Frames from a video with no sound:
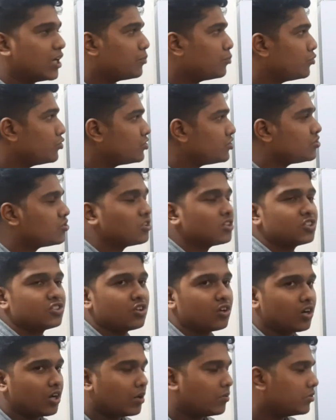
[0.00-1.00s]
আর পজিশনের
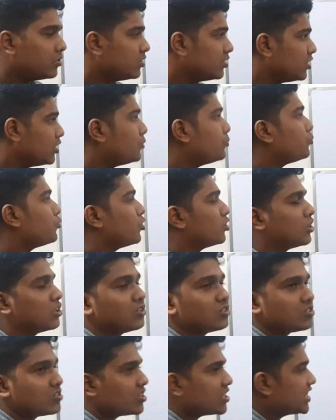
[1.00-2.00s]
সংখ্যা পদ্ধতি
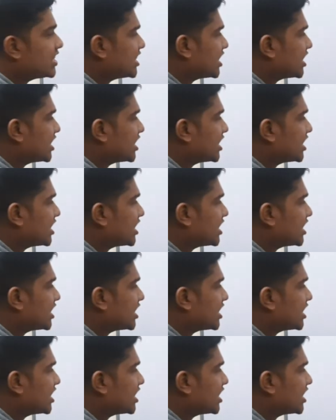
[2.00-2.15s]
প্রধানত হচ্ছে